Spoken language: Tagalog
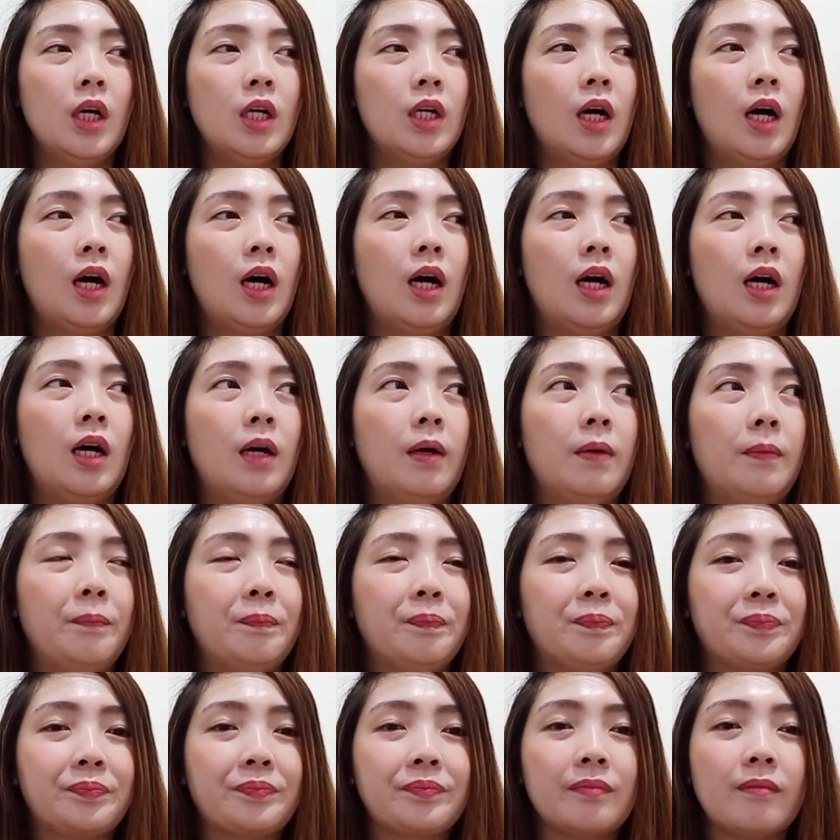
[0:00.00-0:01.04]
Uh,
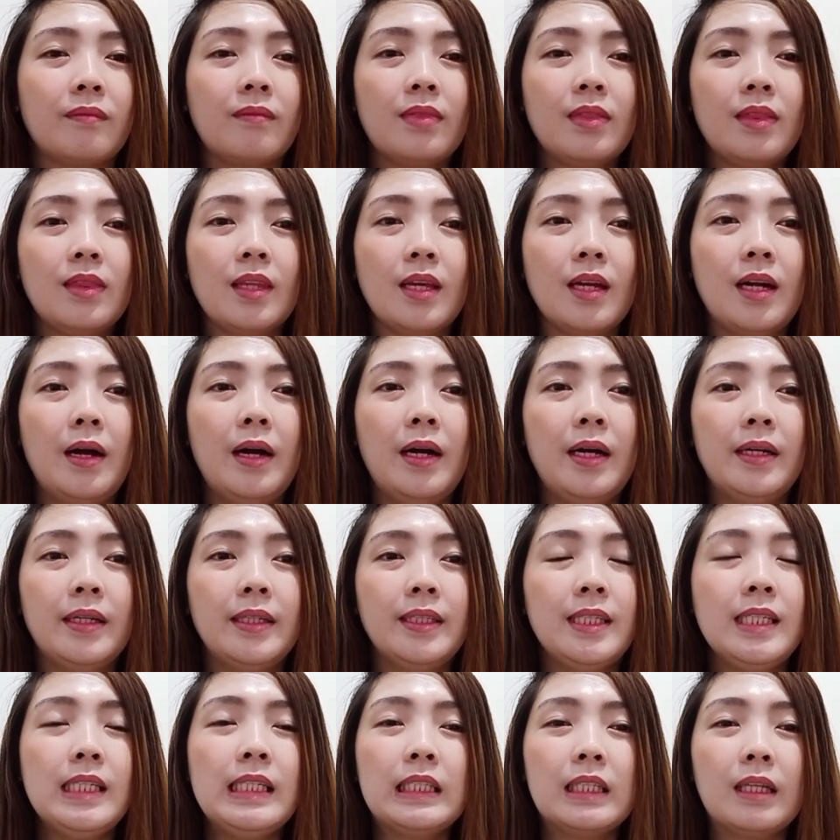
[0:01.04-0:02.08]
ang
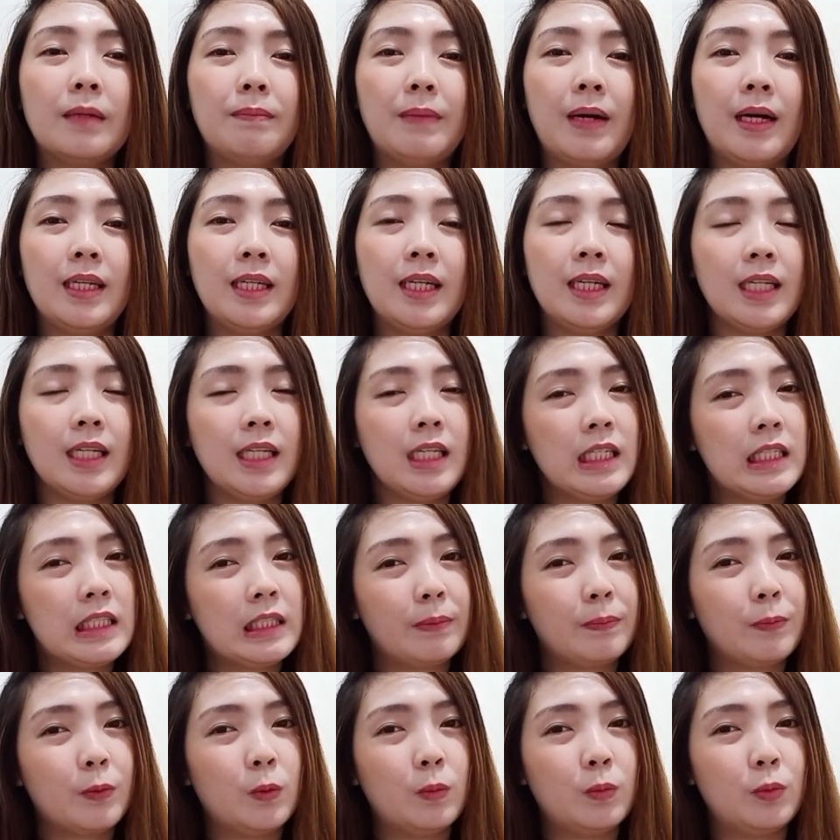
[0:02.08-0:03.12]
i-stop, bali ang
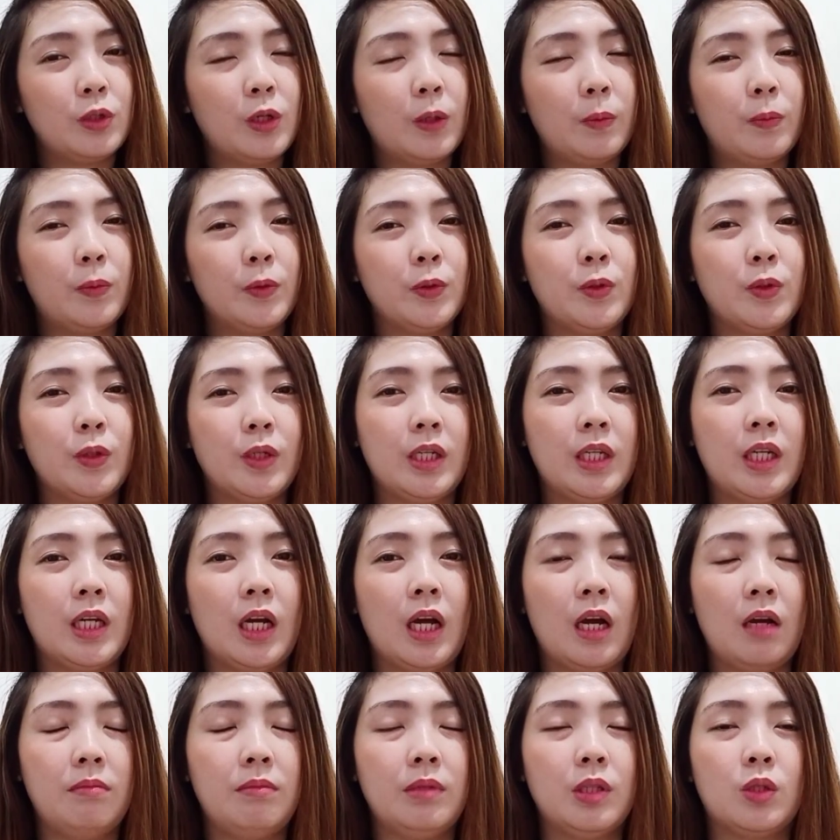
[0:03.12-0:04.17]
i-stop ko muna po yung
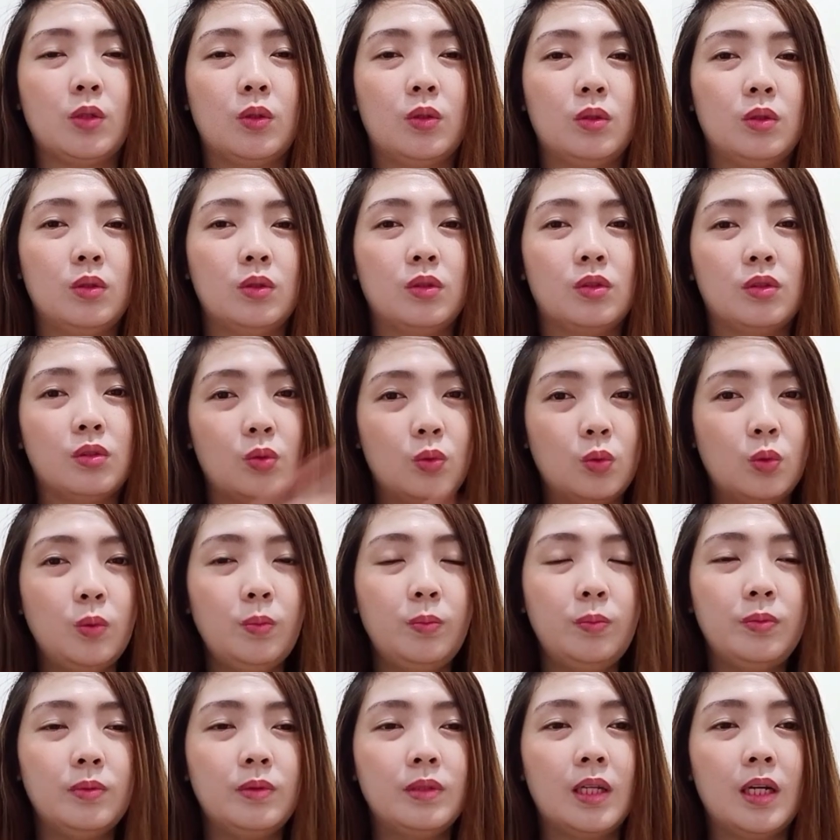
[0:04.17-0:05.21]
ginagamit kong soap
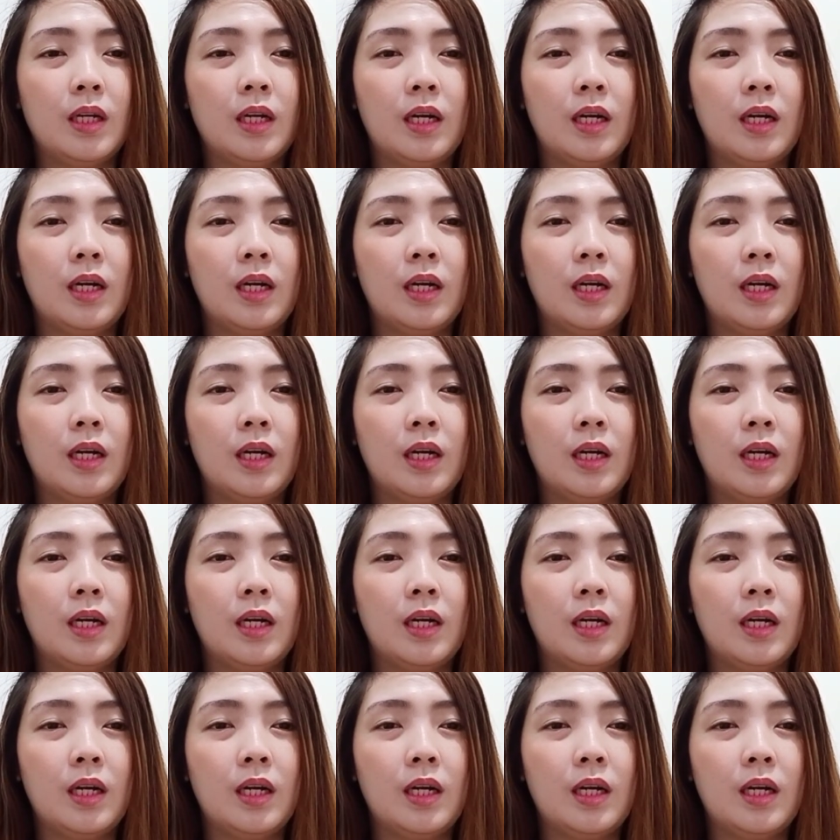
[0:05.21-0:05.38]
na